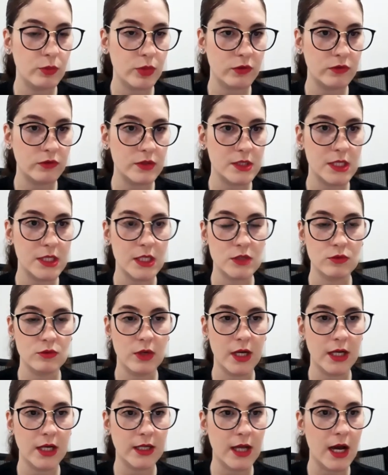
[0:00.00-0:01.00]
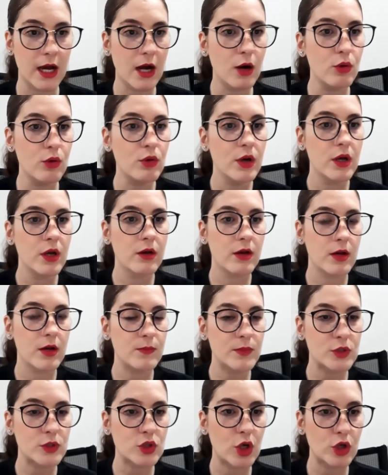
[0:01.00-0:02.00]
para vocês no canal,
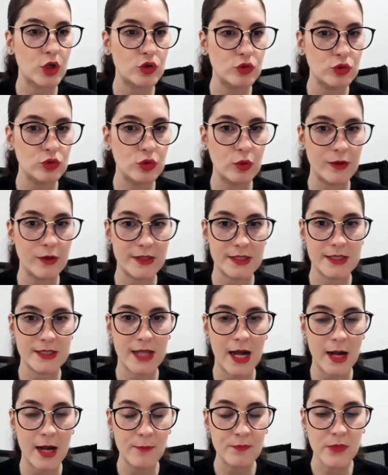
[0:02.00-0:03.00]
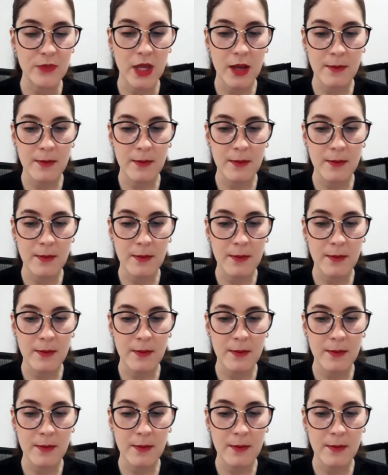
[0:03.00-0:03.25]
episódio 2, tá?